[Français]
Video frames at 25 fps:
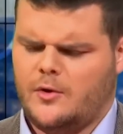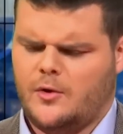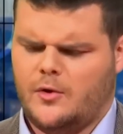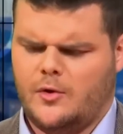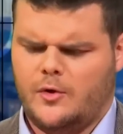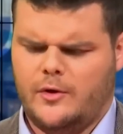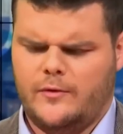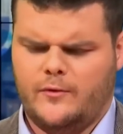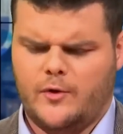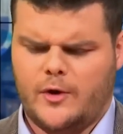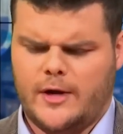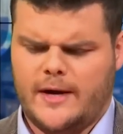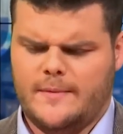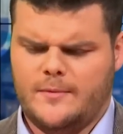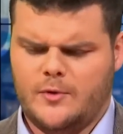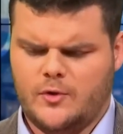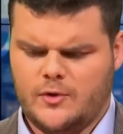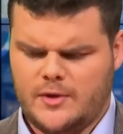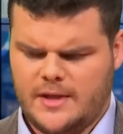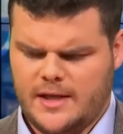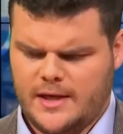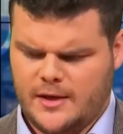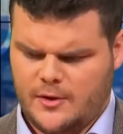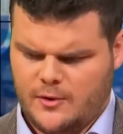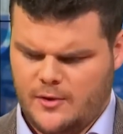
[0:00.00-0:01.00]
Euh, il faut quand même
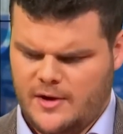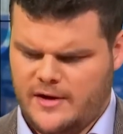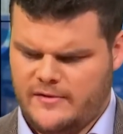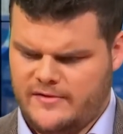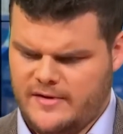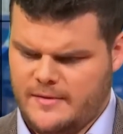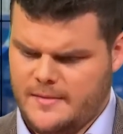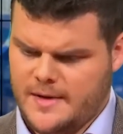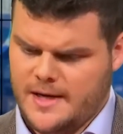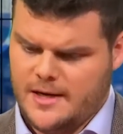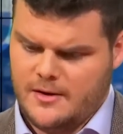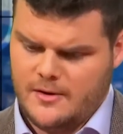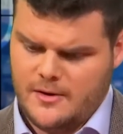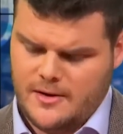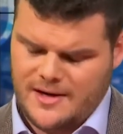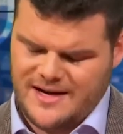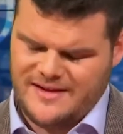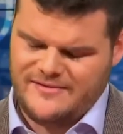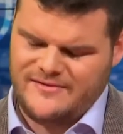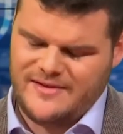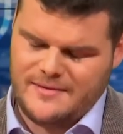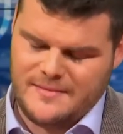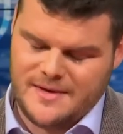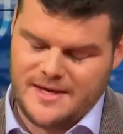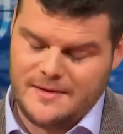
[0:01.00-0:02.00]
noter que la famille,
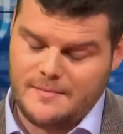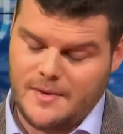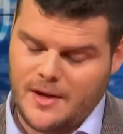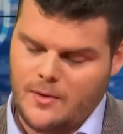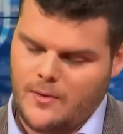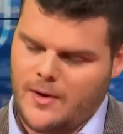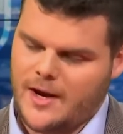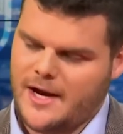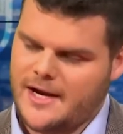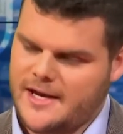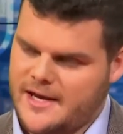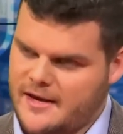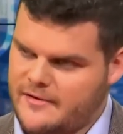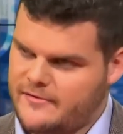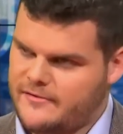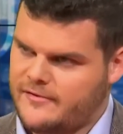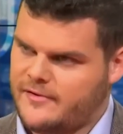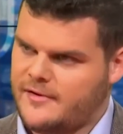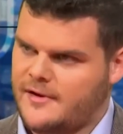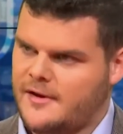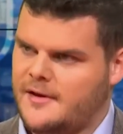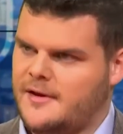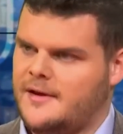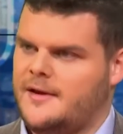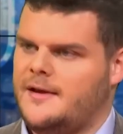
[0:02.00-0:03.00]
la famille pardon,
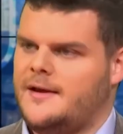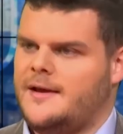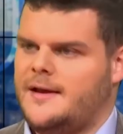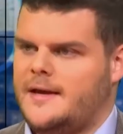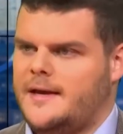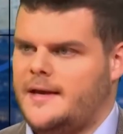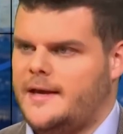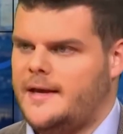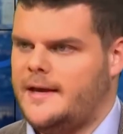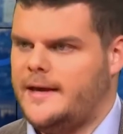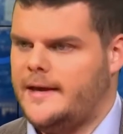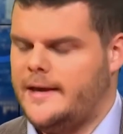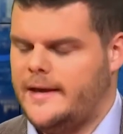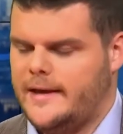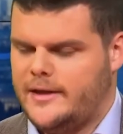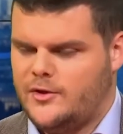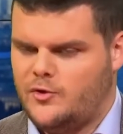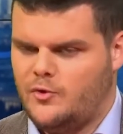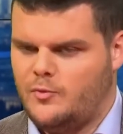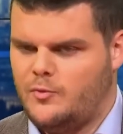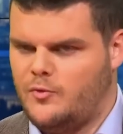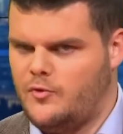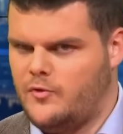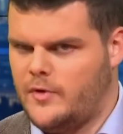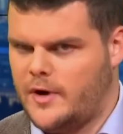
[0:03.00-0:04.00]
Aliyev euh,
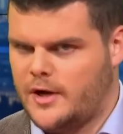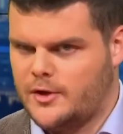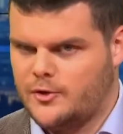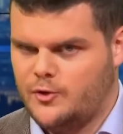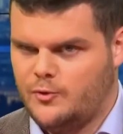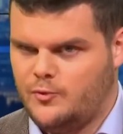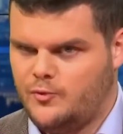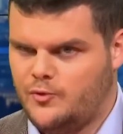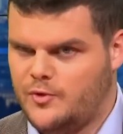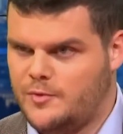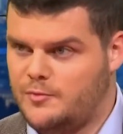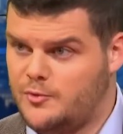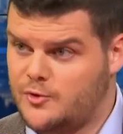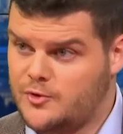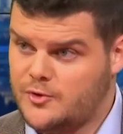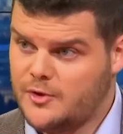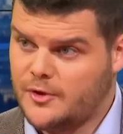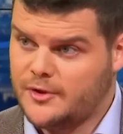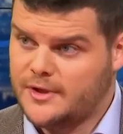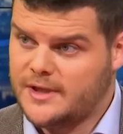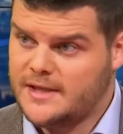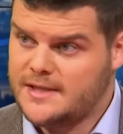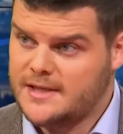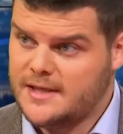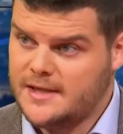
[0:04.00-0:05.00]
est au pouvoir depuis
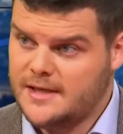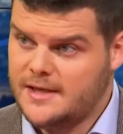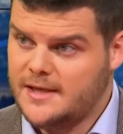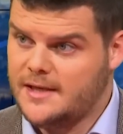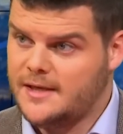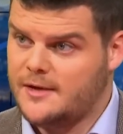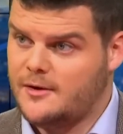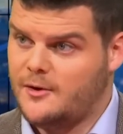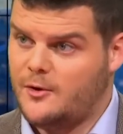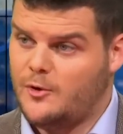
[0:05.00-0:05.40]
plusieurs décennies.